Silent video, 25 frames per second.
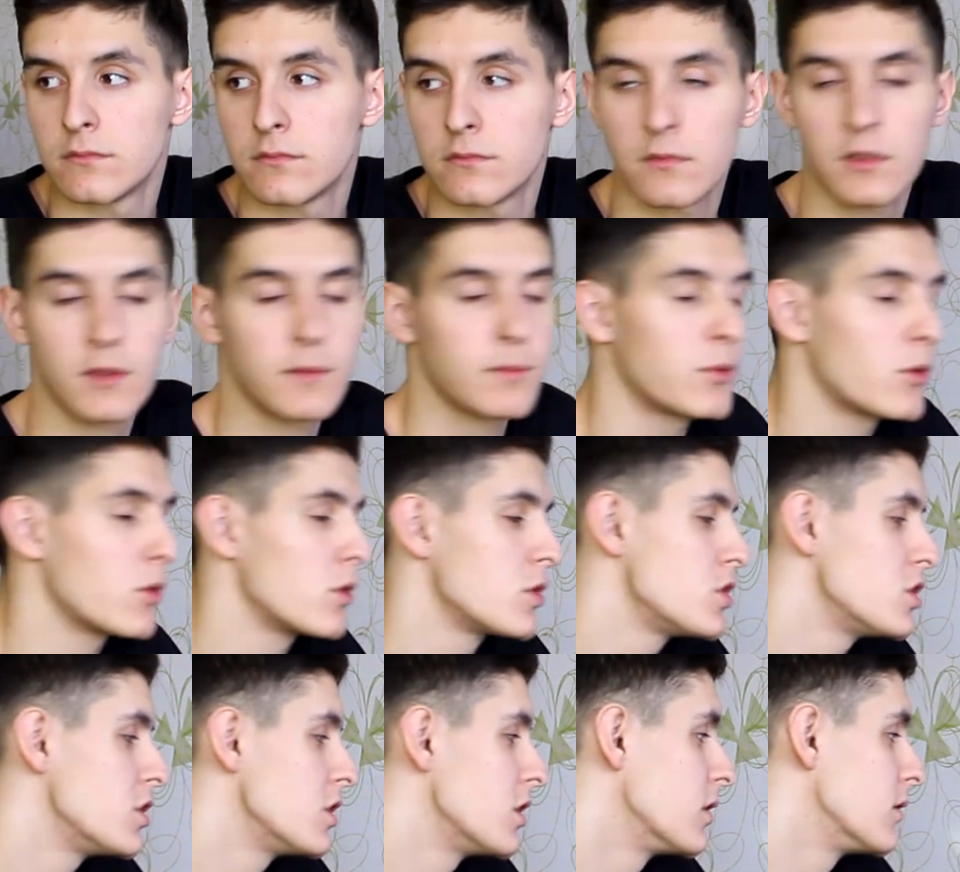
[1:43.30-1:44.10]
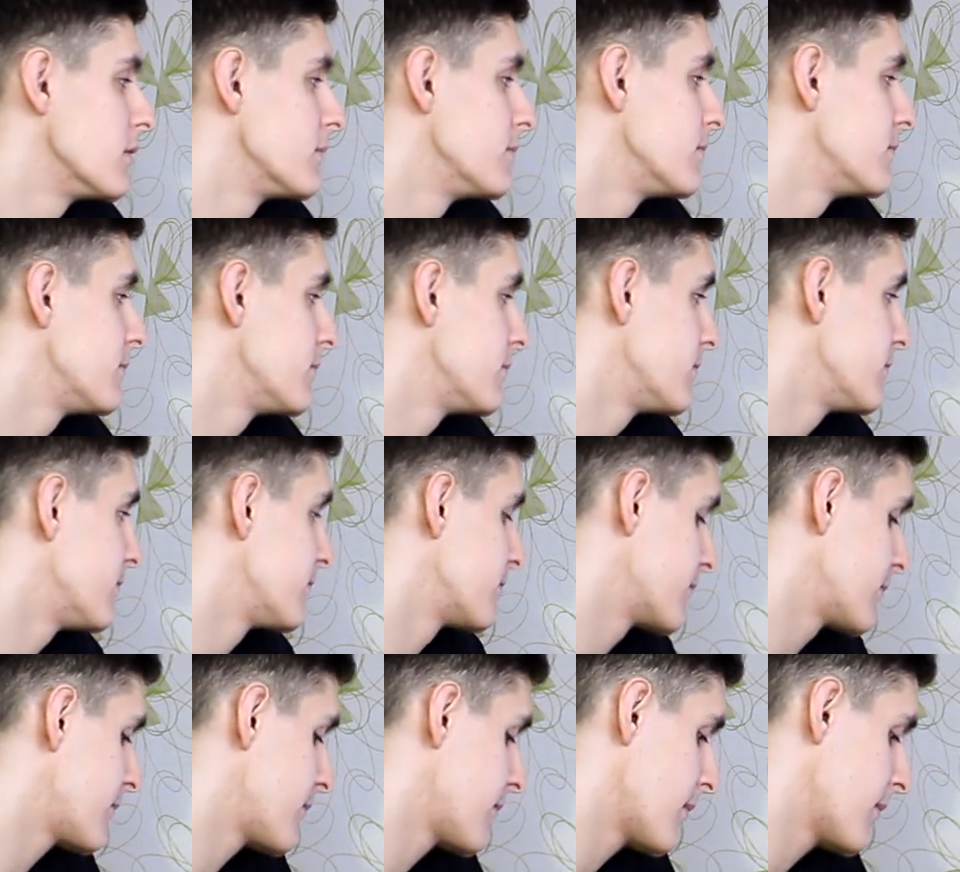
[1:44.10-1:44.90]
и прочие
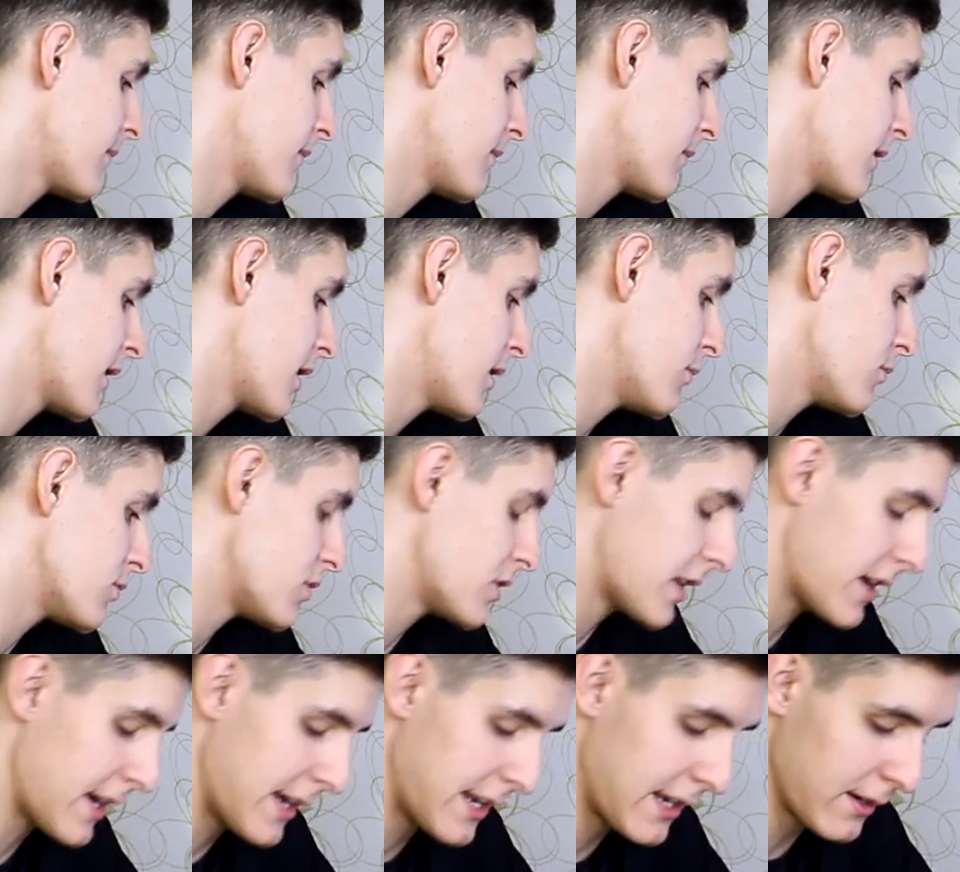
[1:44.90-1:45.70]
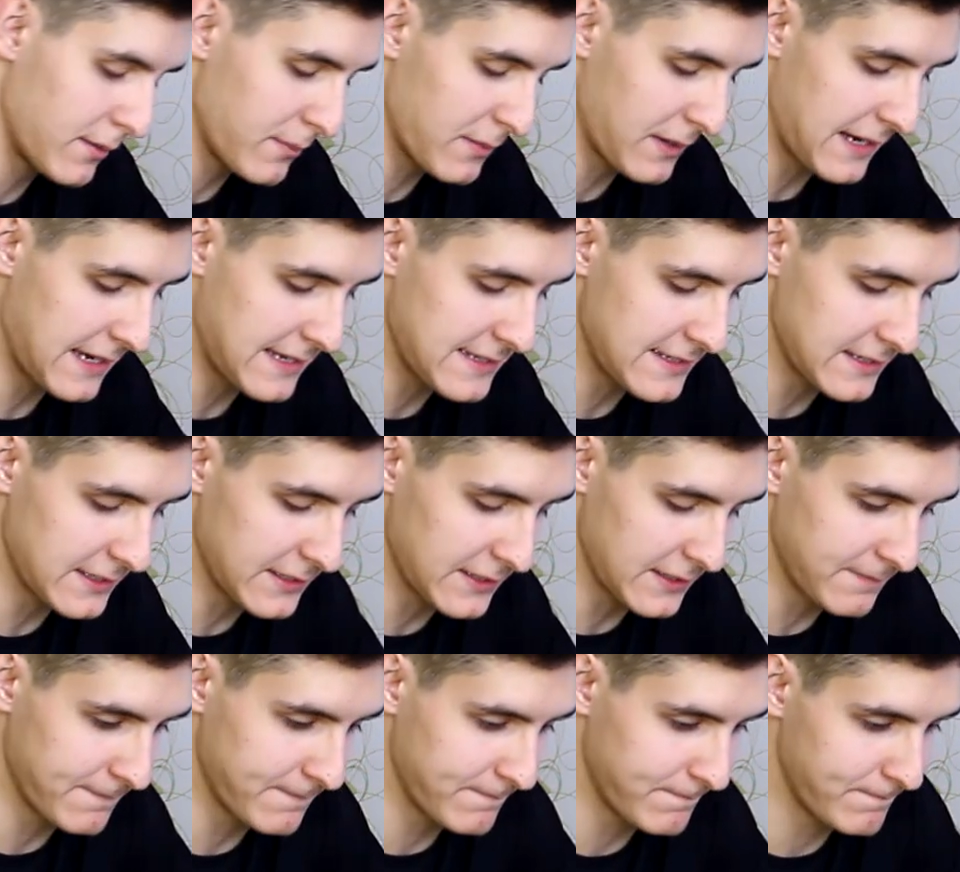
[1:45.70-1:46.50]
музыкальные
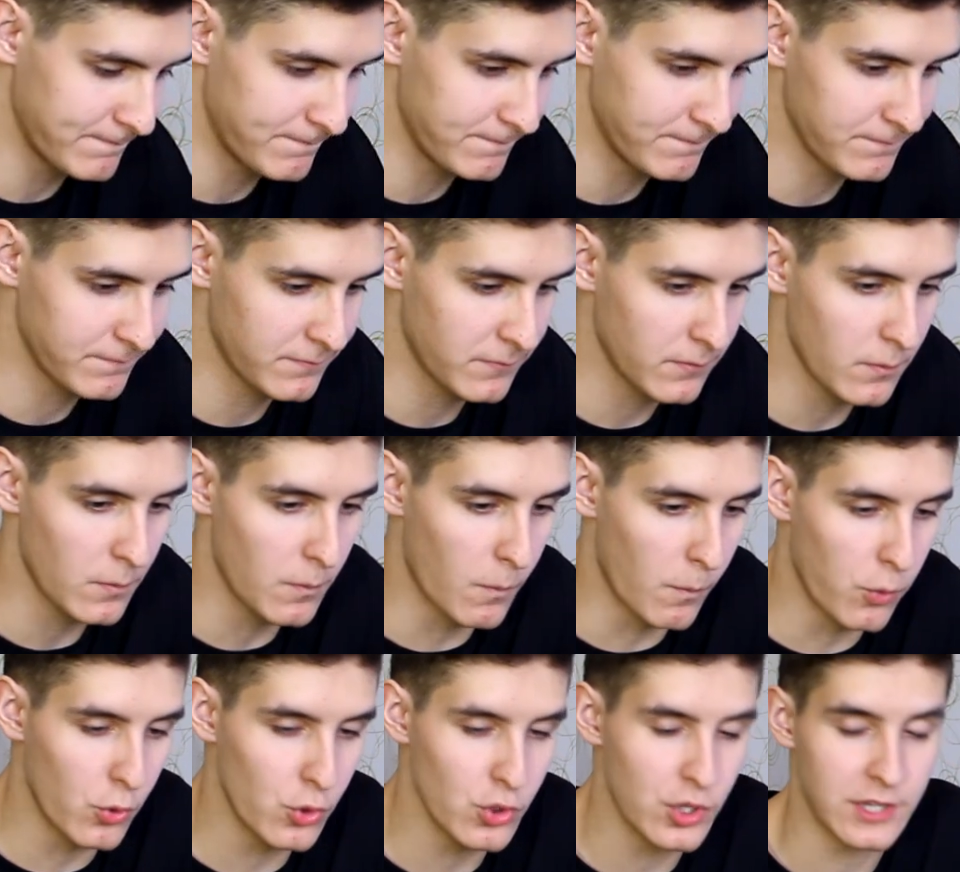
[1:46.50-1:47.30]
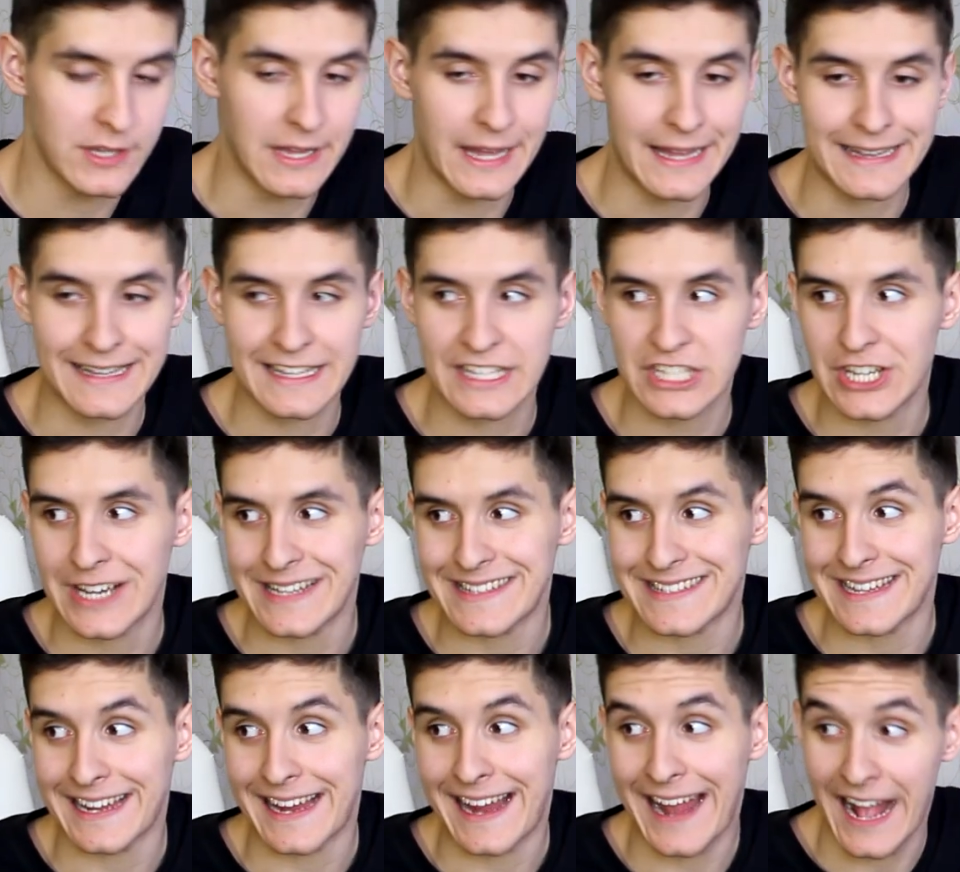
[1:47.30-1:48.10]
магазины. Будет
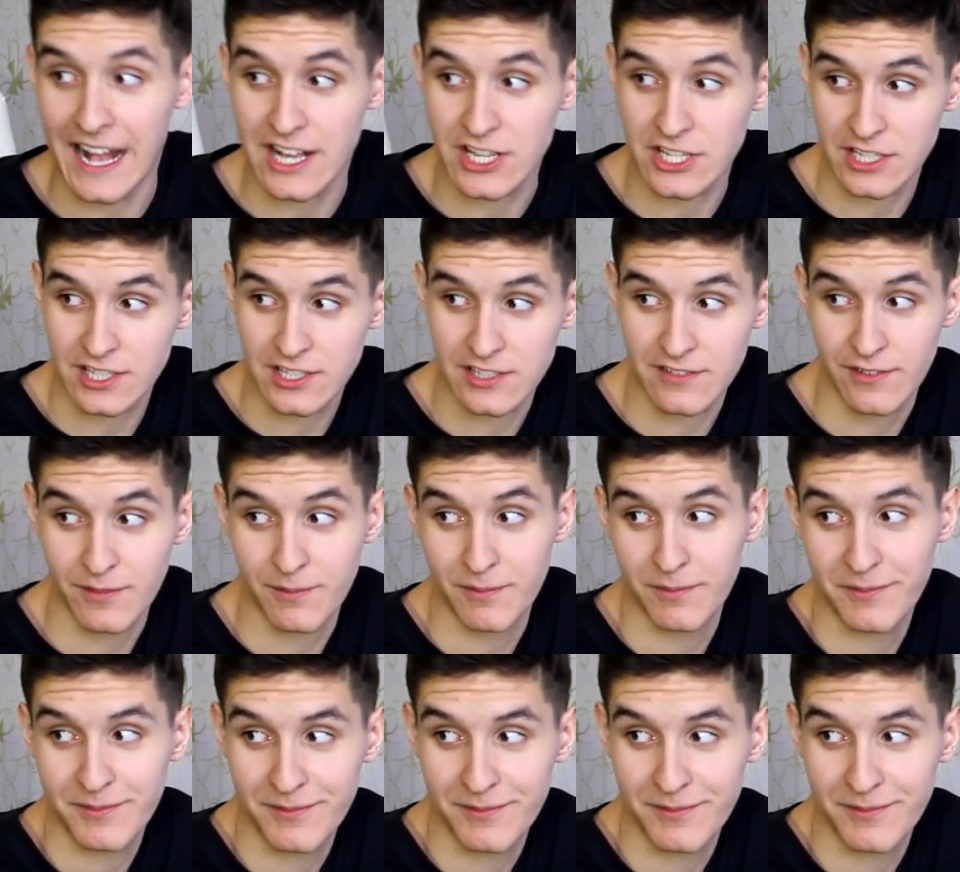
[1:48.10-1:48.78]
отличаться качеством